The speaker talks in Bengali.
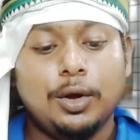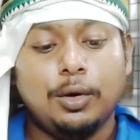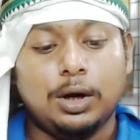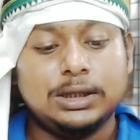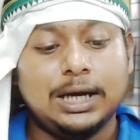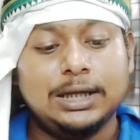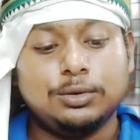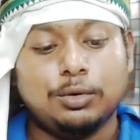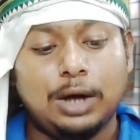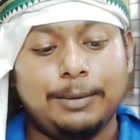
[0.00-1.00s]
অর্থাৎ
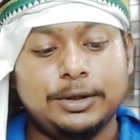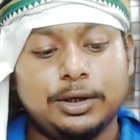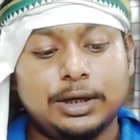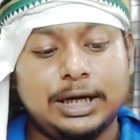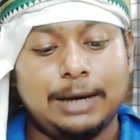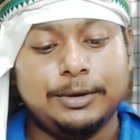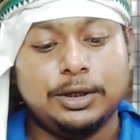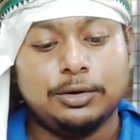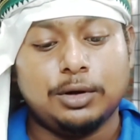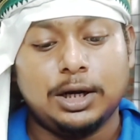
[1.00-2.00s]
কোনো আবেদনকারী আবেদন
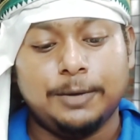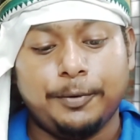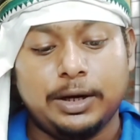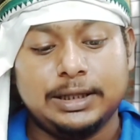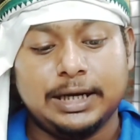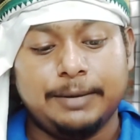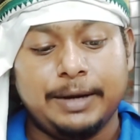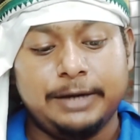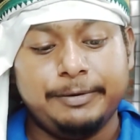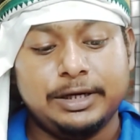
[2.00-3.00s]
করার পরে তাকে
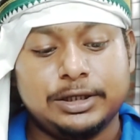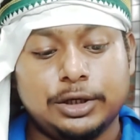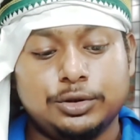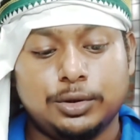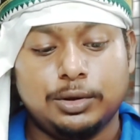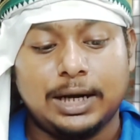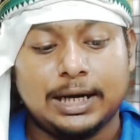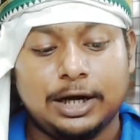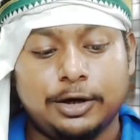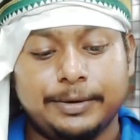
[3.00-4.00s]
ভেরিফিকেশনের জন্য ডাকা
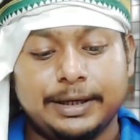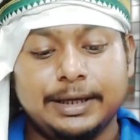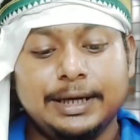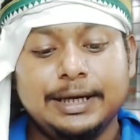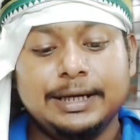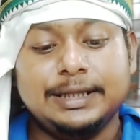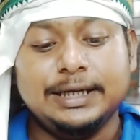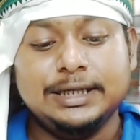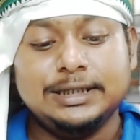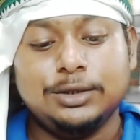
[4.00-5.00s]
হবে তিনি
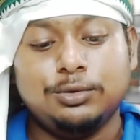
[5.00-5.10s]
যে দু